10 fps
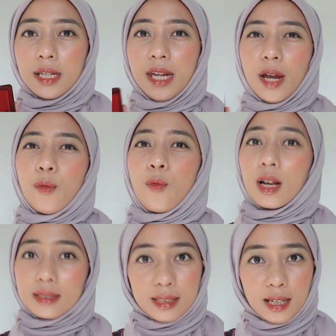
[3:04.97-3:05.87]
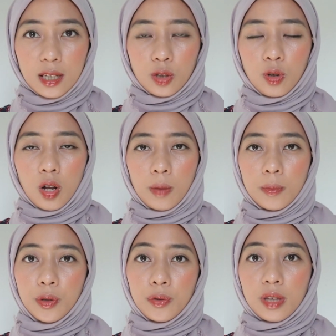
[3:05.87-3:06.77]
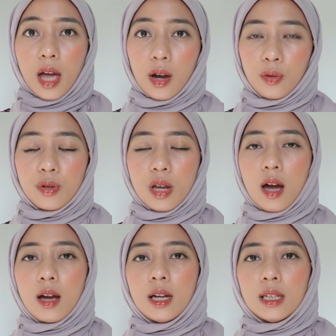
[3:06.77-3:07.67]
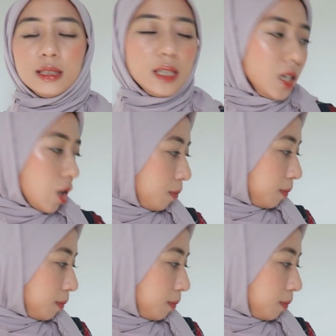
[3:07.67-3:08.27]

dewasa gitu kalau menurut aku ya jadi